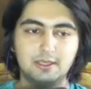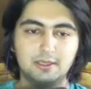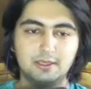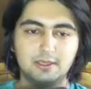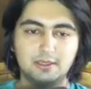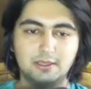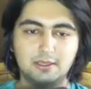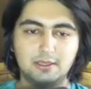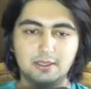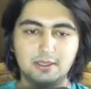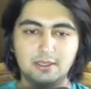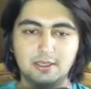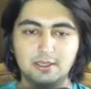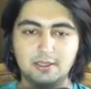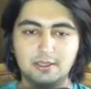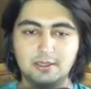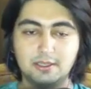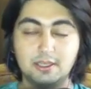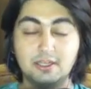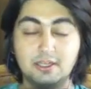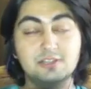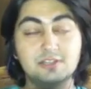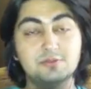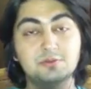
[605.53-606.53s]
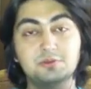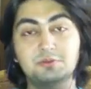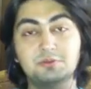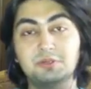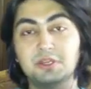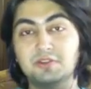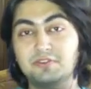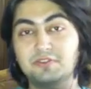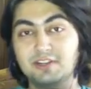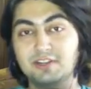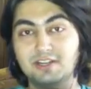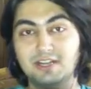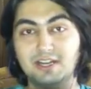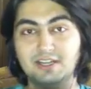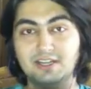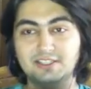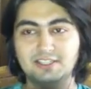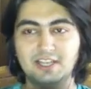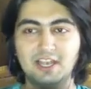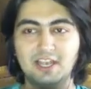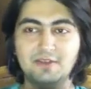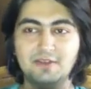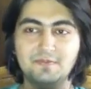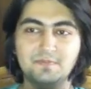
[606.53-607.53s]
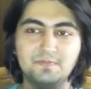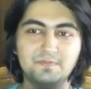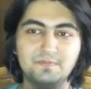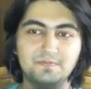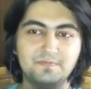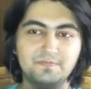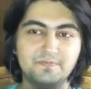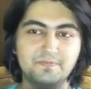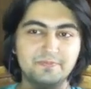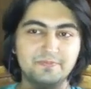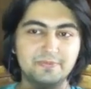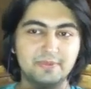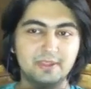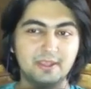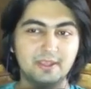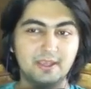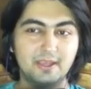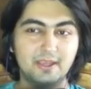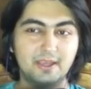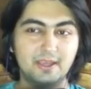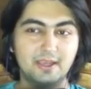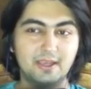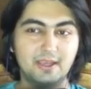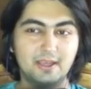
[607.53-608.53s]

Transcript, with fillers: Ee, gelişmiş bir şey verirlerse ee,